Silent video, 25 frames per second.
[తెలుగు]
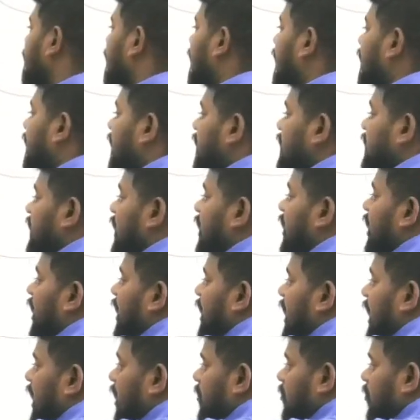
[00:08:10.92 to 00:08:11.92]

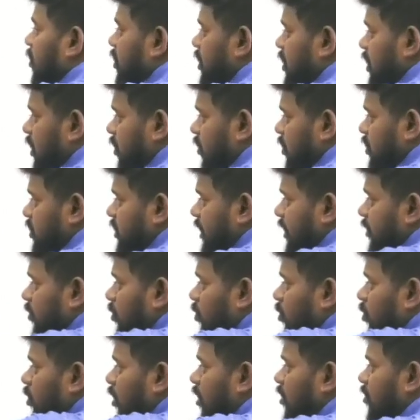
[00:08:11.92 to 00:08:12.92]
కాకతీయుల కాలంలో ఈ యొక్క
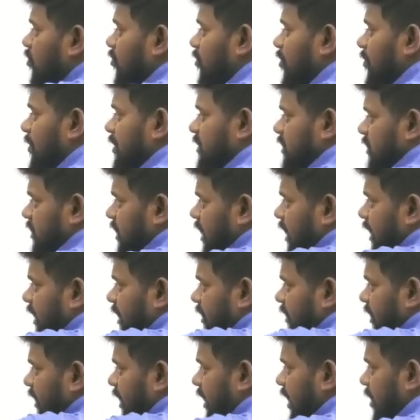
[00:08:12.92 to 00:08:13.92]
చెరువు గొలుసు వ్యవస్థ
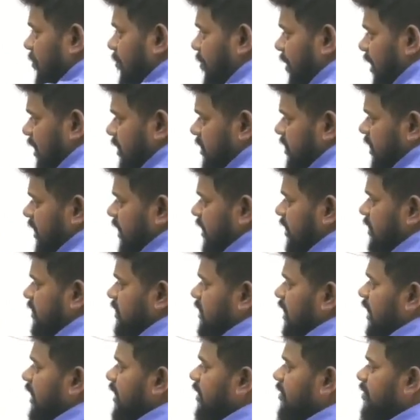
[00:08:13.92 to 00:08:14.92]
అనేది ఏర్పాటు చేయడం
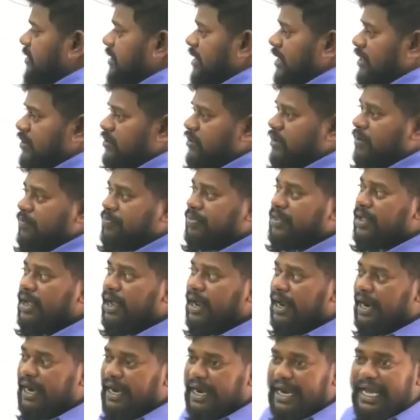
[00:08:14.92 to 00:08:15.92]
జరిగింది అంటున్నాం
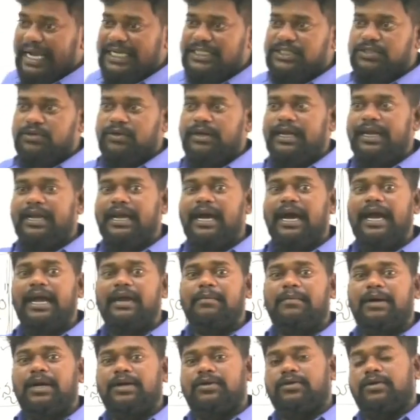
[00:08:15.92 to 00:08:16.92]
నెక్స్ట్ ఇంకా
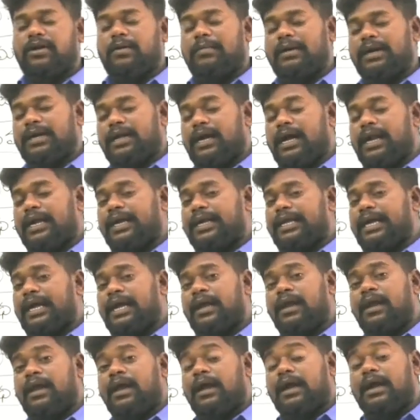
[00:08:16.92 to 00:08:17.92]
ఏమంటున్నామట అంటే
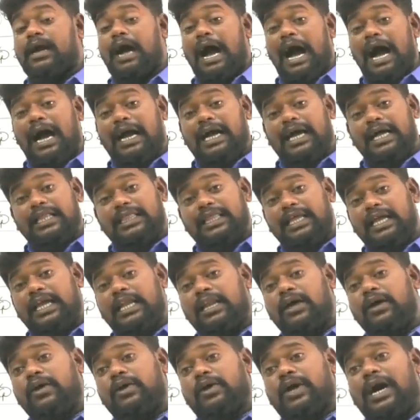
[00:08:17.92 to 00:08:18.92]

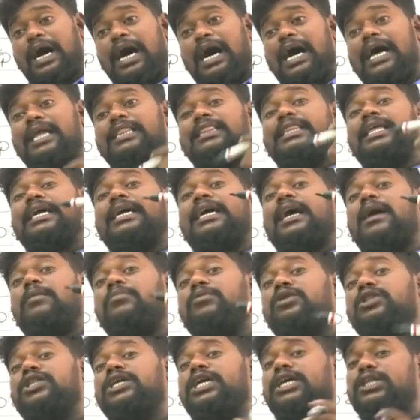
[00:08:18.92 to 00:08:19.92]
కాకతీయుల యొక్క ఆర్థిక
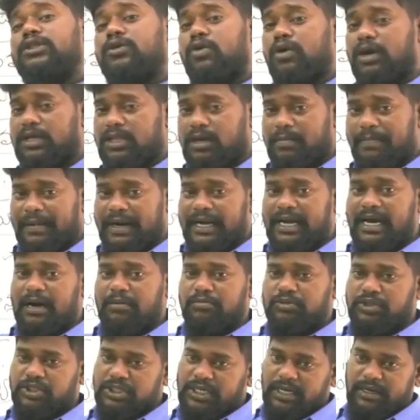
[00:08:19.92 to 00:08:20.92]
అభివృద్ధికి దోహదపడ్డ
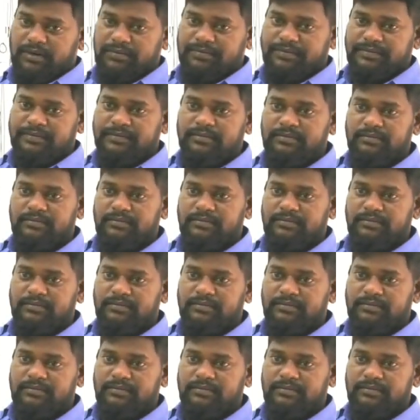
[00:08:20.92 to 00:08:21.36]
అంశాలు